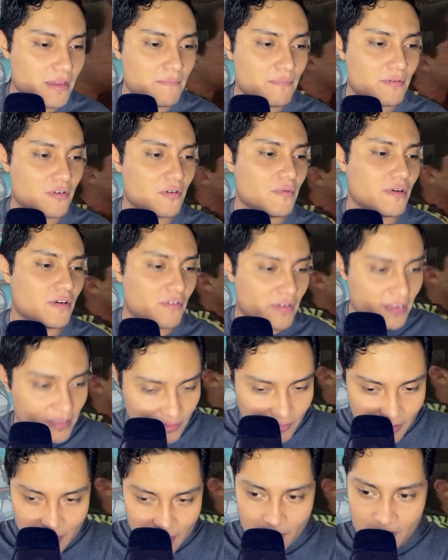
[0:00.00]
pero bueno, ahí
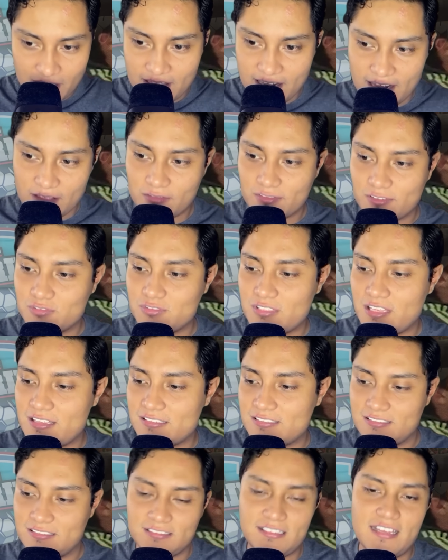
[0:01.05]
toquen madera donde
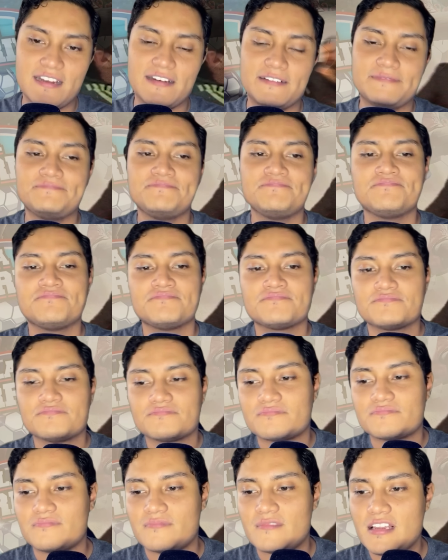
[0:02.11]
ustedes estén.
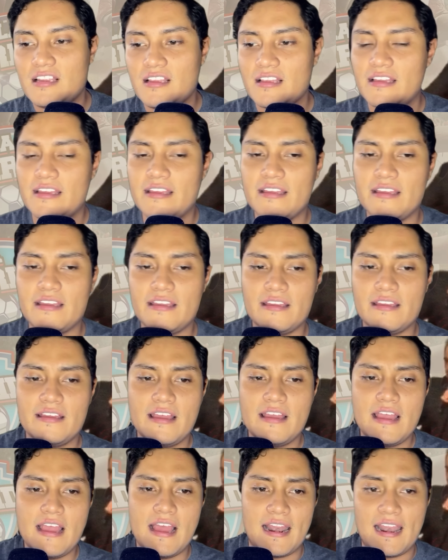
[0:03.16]
Eh,
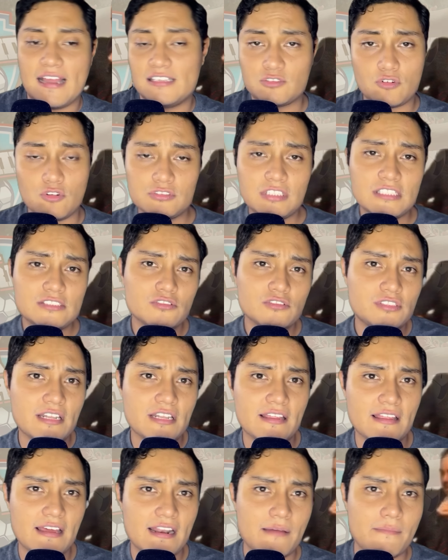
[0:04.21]
las cosas no se
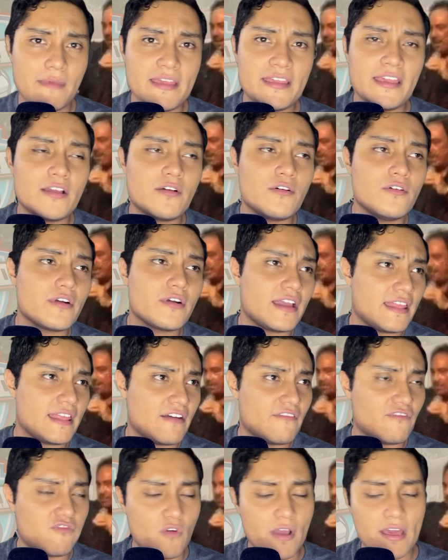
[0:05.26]
le dan a México,
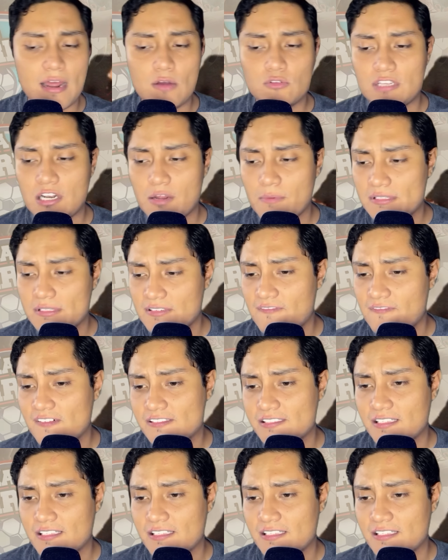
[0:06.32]
quedan fuera otra vez en fase